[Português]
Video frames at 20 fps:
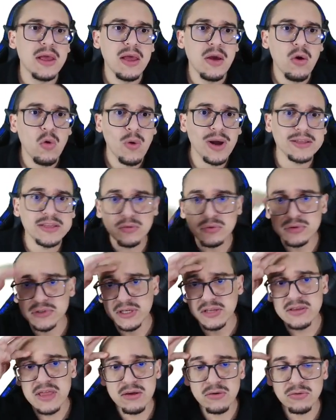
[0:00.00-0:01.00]
O artigo
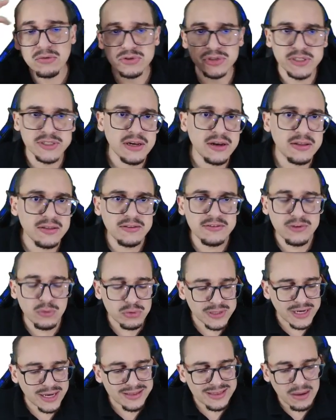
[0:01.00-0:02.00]
31, gente, ele diz que o
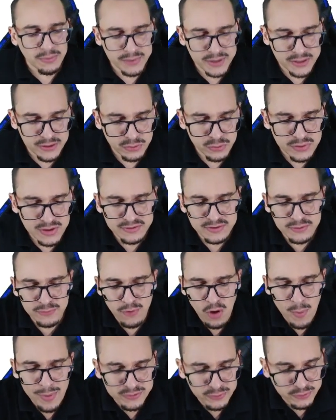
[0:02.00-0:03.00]
tratamento das
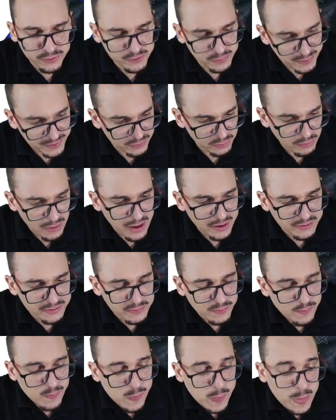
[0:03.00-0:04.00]
informações pessoais
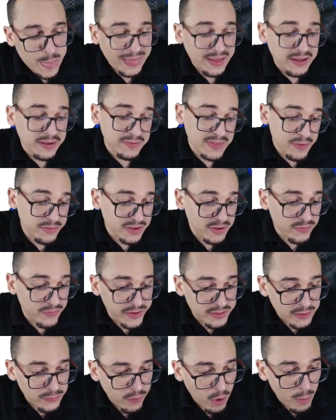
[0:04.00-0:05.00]
deve ser feito
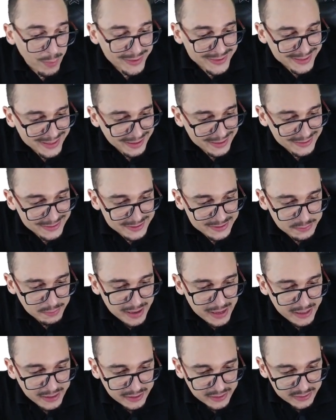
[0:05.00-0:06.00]
de forma
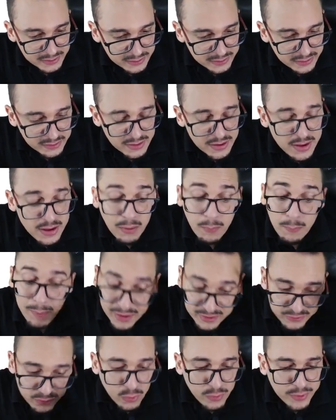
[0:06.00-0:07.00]
transparente,
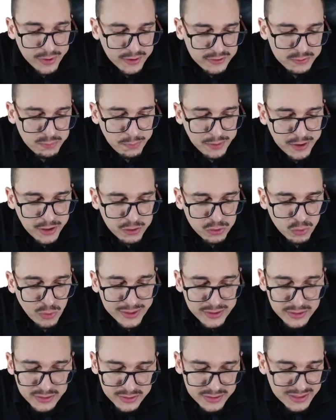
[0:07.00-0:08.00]
mas com respeito à
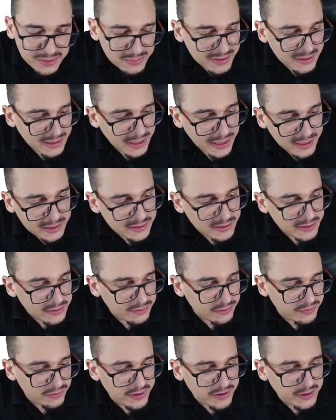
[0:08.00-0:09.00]
intimidade,
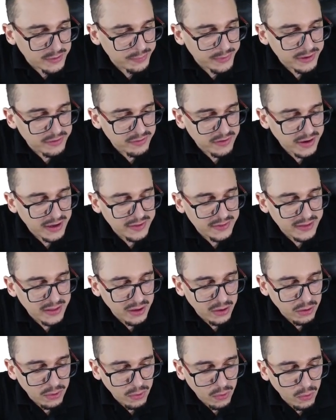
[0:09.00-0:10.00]
vida privada
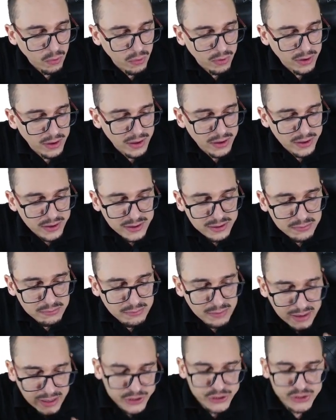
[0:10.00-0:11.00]
honra e
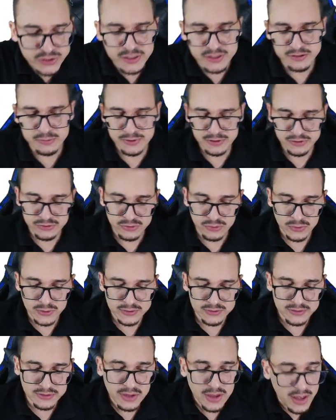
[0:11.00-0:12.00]
imagem das
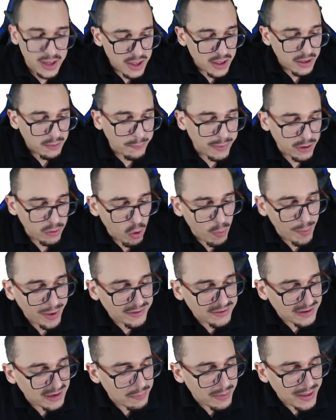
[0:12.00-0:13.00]
pessoas, bem como as
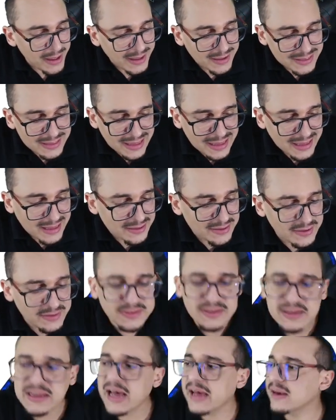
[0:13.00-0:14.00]
liberdades
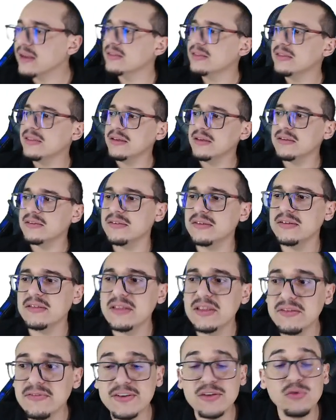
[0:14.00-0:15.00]
e garantias
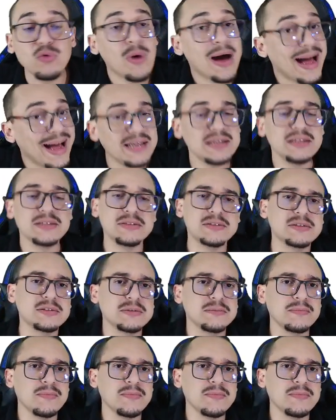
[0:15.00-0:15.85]
individuais.